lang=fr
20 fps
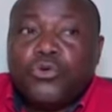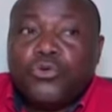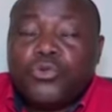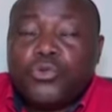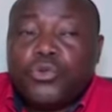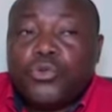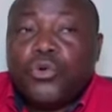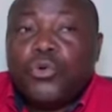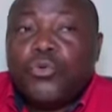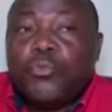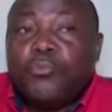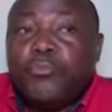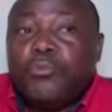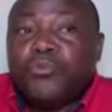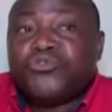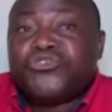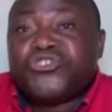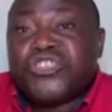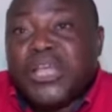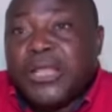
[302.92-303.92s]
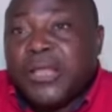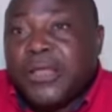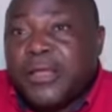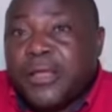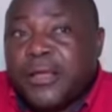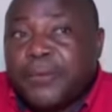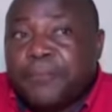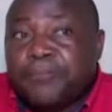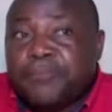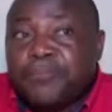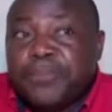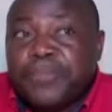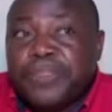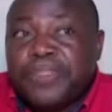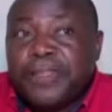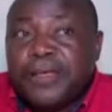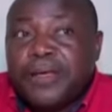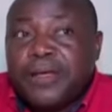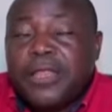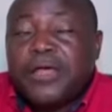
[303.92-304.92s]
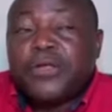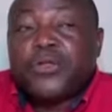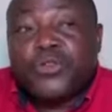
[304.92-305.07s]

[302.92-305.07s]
de booster les